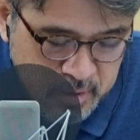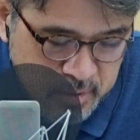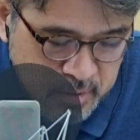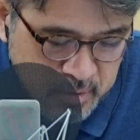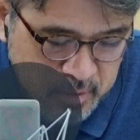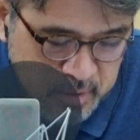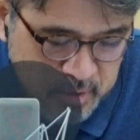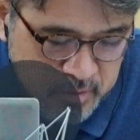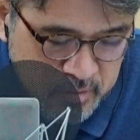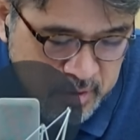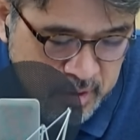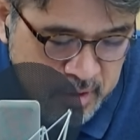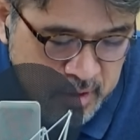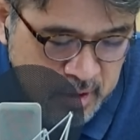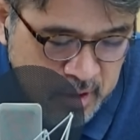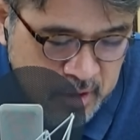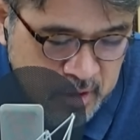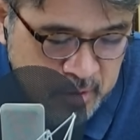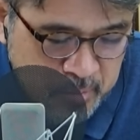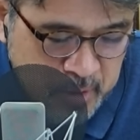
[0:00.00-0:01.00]
그러니까
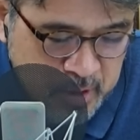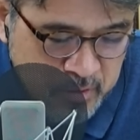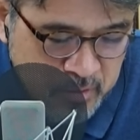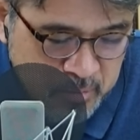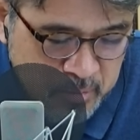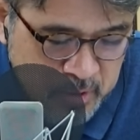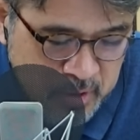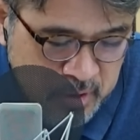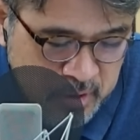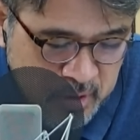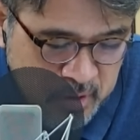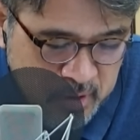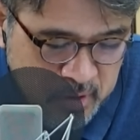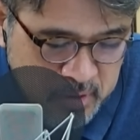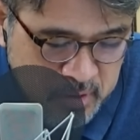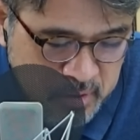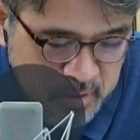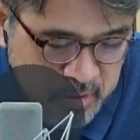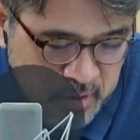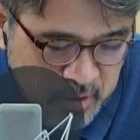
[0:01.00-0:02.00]
짧게 말씀드려야 될
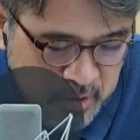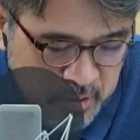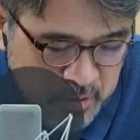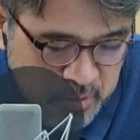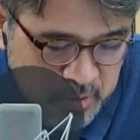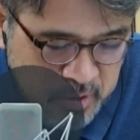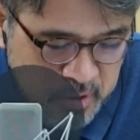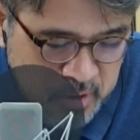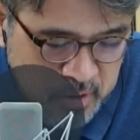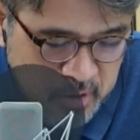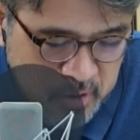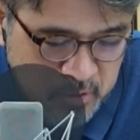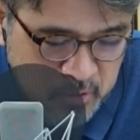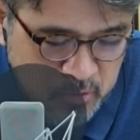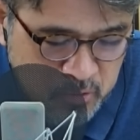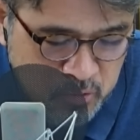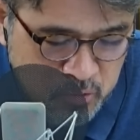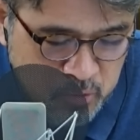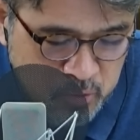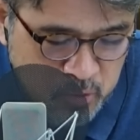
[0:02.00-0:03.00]
것 같은데요.
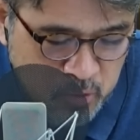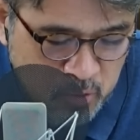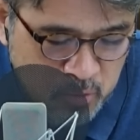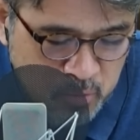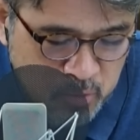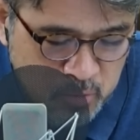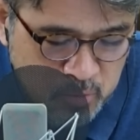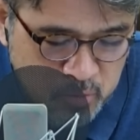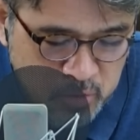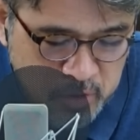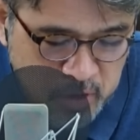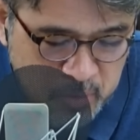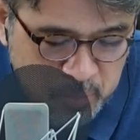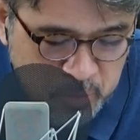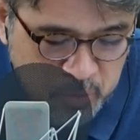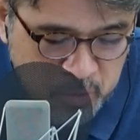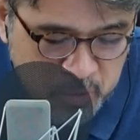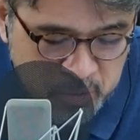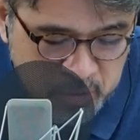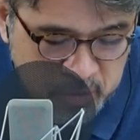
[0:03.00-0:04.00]
이현웅 운동본부
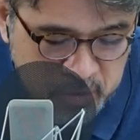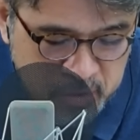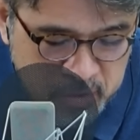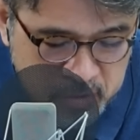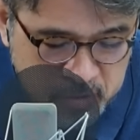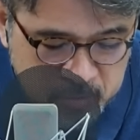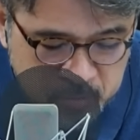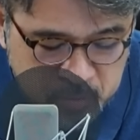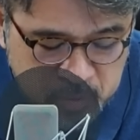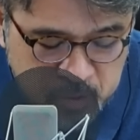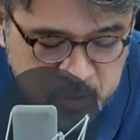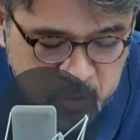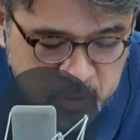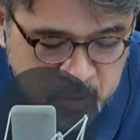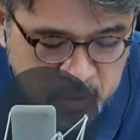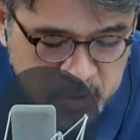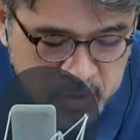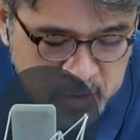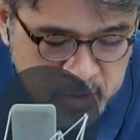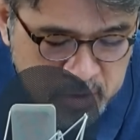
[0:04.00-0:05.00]
대표는
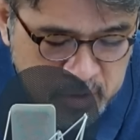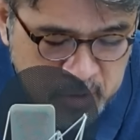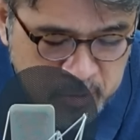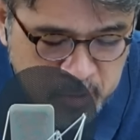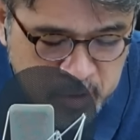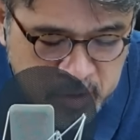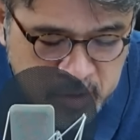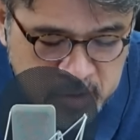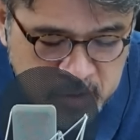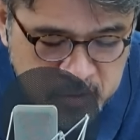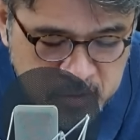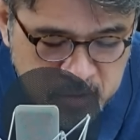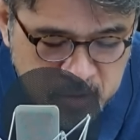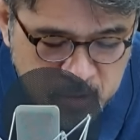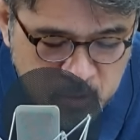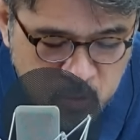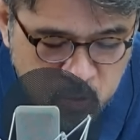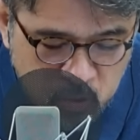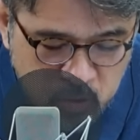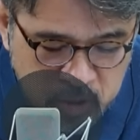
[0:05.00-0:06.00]
비록 김영환
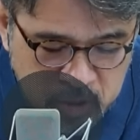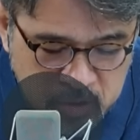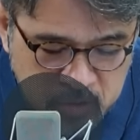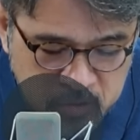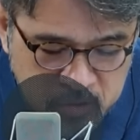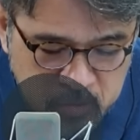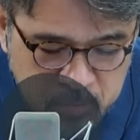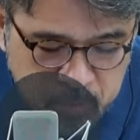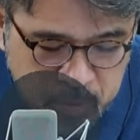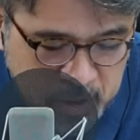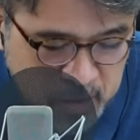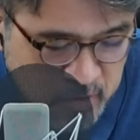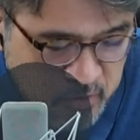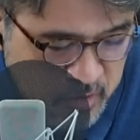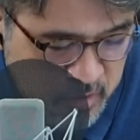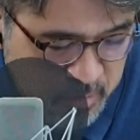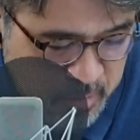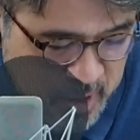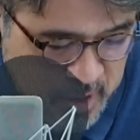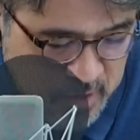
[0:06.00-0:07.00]
지사 소환에
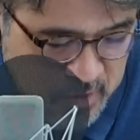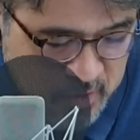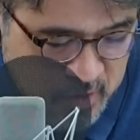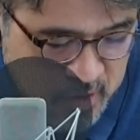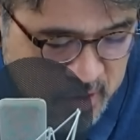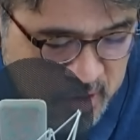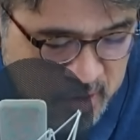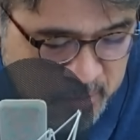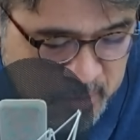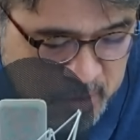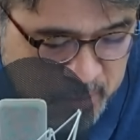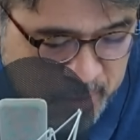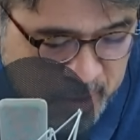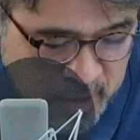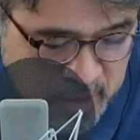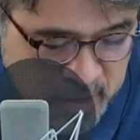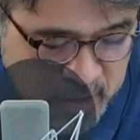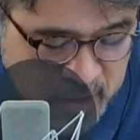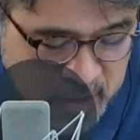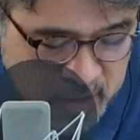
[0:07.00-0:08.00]
실패했지만 책임을
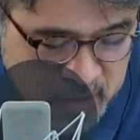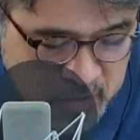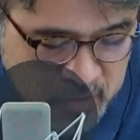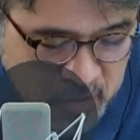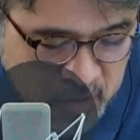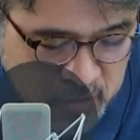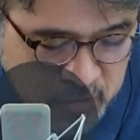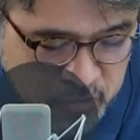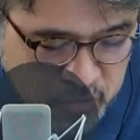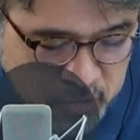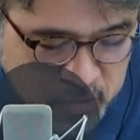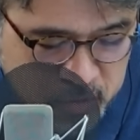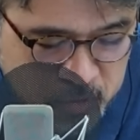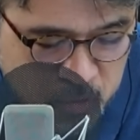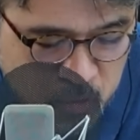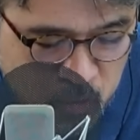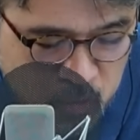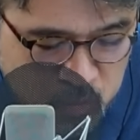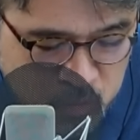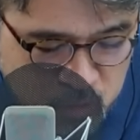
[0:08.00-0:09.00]
방기하는
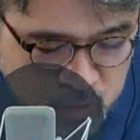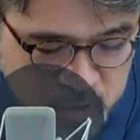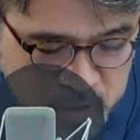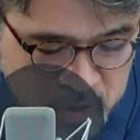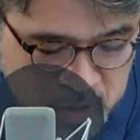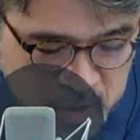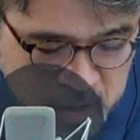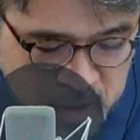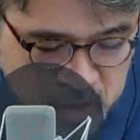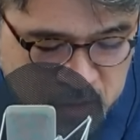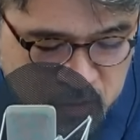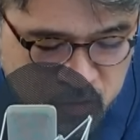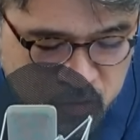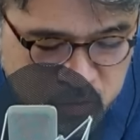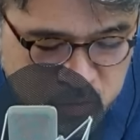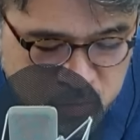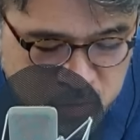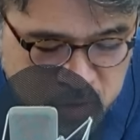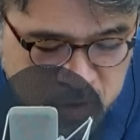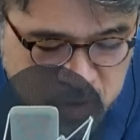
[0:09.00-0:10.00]
선출직 공무원들에겐
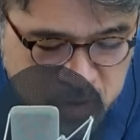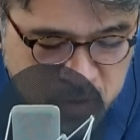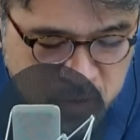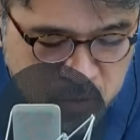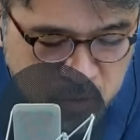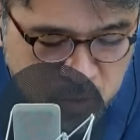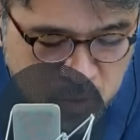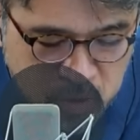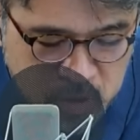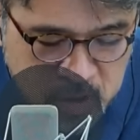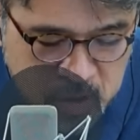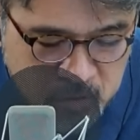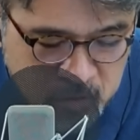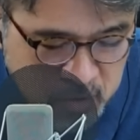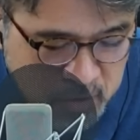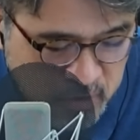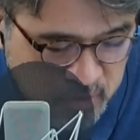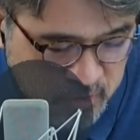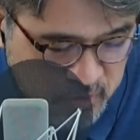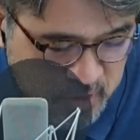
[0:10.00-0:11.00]
충분한 경고가
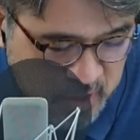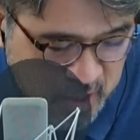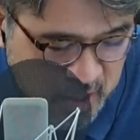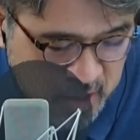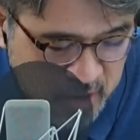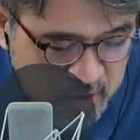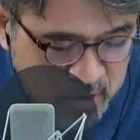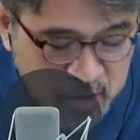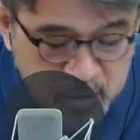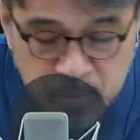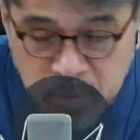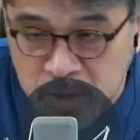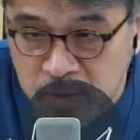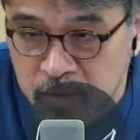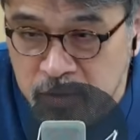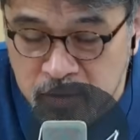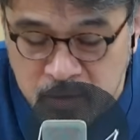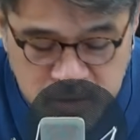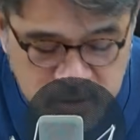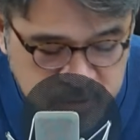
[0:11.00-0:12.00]
됐을 것이다 이렇게
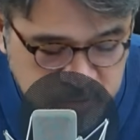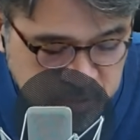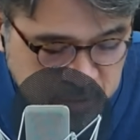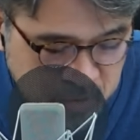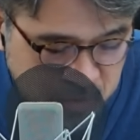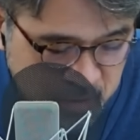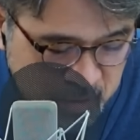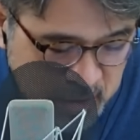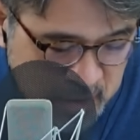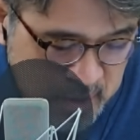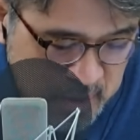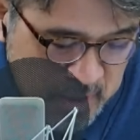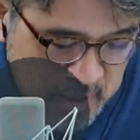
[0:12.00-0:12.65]
밝혔더라고요.